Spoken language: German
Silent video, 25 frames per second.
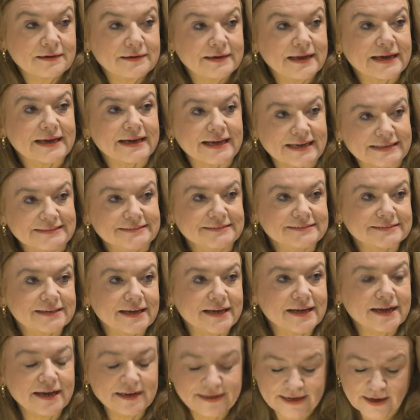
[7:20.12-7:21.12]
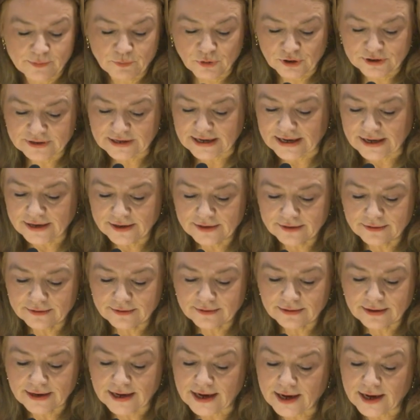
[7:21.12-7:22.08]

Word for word: Der Grenzgänger der Moderne